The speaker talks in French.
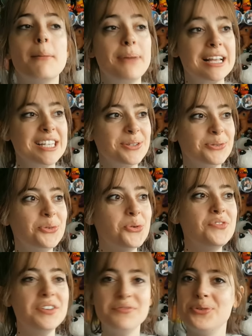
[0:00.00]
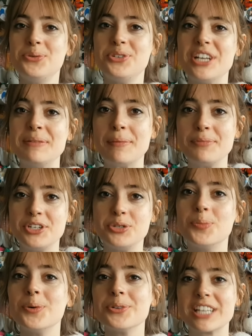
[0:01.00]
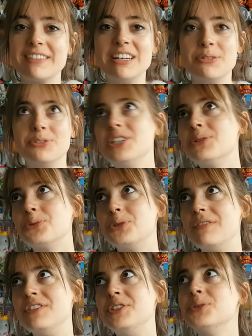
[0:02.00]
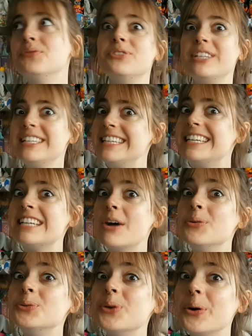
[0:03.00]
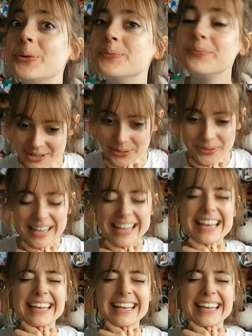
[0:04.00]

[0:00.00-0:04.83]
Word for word: passons au vif du sujet, même si je pense qu'avec le titre de la vidéo, vous êtes déjà au courant. Je suis